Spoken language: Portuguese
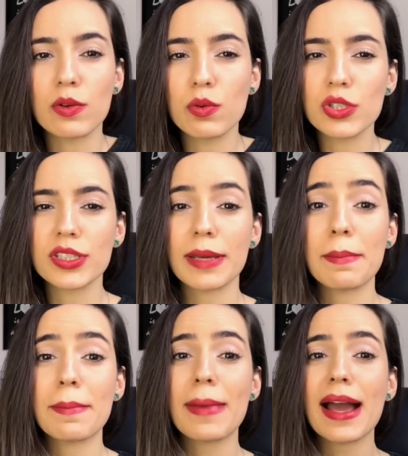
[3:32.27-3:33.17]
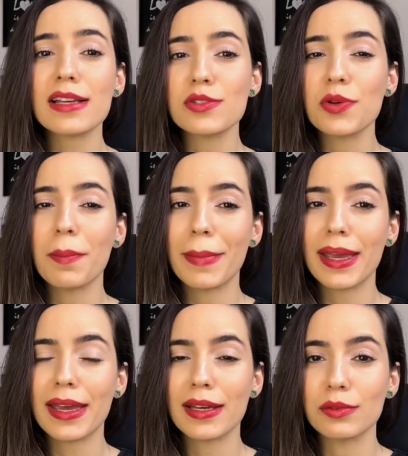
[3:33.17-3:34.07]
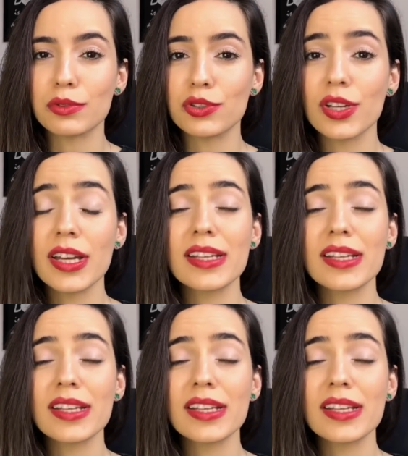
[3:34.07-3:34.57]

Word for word: custa em mais ou menos